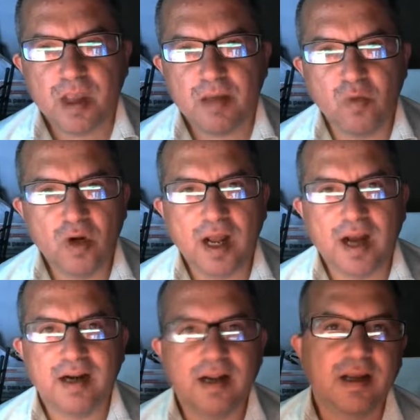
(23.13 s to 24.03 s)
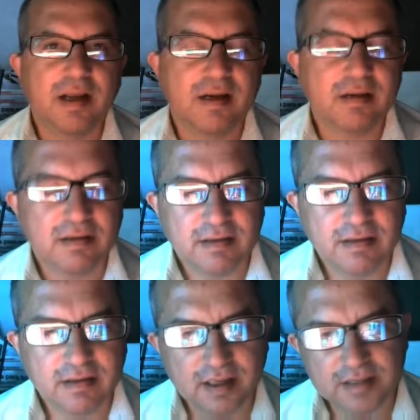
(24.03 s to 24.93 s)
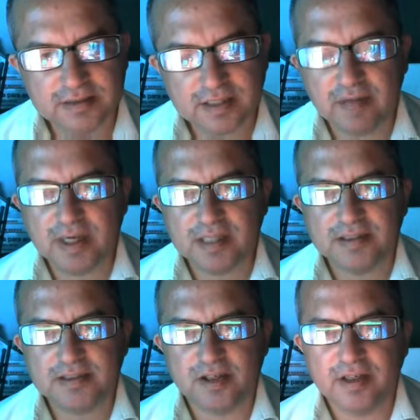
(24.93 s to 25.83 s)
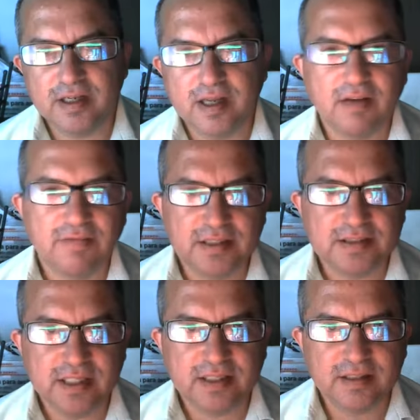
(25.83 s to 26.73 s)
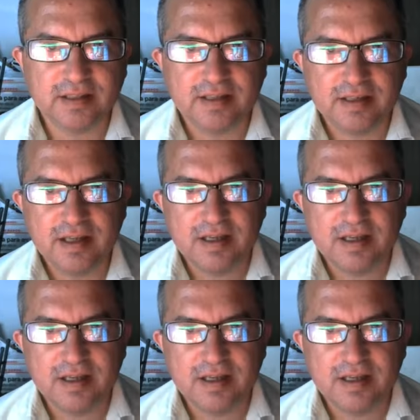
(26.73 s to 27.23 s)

emular las cámaras de Sony Alpha 7